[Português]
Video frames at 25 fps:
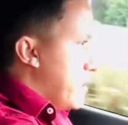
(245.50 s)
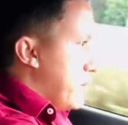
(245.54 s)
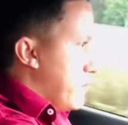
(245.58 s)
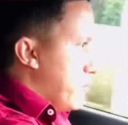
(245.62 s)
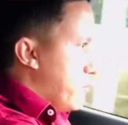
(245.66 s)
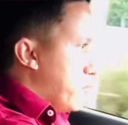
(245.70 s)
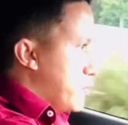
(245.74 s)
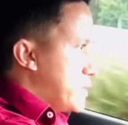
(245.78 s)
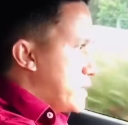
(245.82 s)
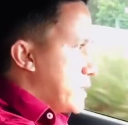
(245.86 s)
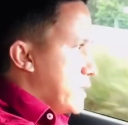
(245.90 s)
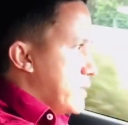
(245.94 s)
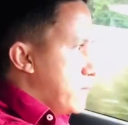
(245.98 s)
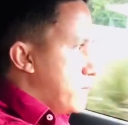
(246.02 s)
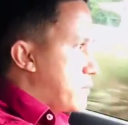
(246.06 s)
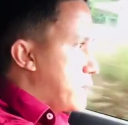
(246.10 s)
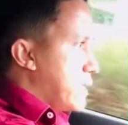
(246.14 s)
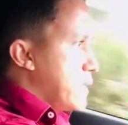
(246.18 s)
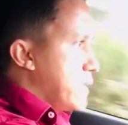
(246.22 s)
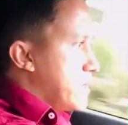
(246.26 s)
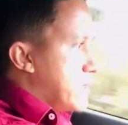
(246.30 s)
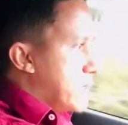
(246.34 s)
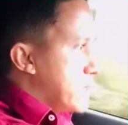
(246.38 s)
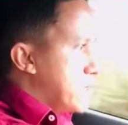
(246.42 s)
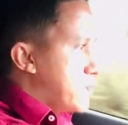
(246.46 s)
Você não
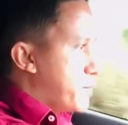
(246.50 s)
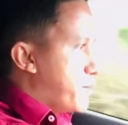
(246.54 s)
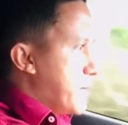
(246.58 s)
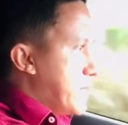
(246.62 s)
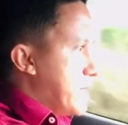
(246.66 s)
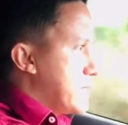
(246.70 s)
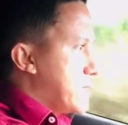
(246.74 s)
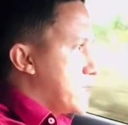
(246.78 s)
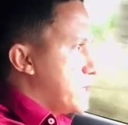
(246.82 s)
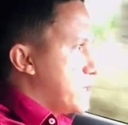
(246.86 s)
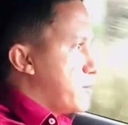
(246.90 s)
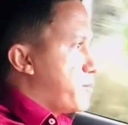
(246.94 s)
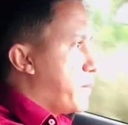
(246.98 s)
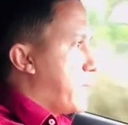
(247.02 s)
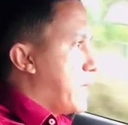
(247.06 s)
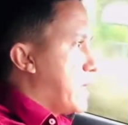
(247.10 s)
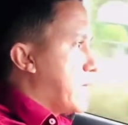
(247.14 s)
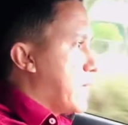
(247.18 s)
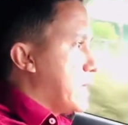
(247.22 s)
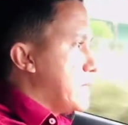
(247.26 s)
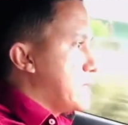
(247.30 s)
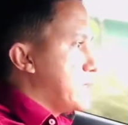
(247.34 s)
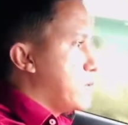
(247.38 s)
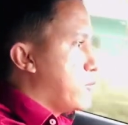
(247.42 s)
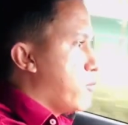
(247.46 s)
tem tanta experiência de
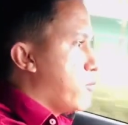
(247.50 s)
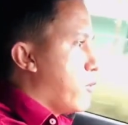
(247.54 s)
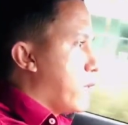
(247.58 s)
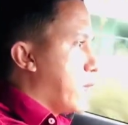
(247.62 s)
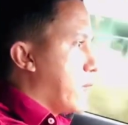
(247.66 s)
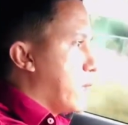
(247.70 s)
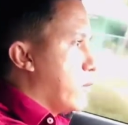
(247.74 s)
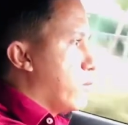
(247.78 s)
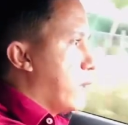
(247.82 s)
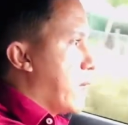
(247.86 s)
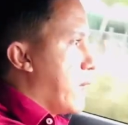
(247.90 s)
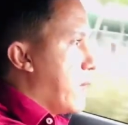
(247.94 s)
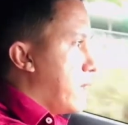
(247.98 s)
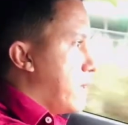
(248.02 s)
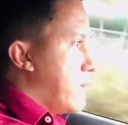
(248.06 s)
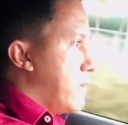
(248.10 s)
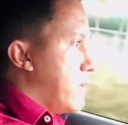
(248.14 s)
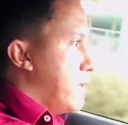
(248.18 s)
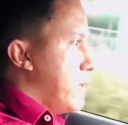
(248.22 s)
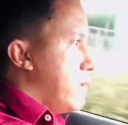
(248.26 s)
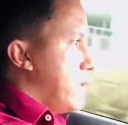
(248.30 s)
parar assim em qualquer lugar.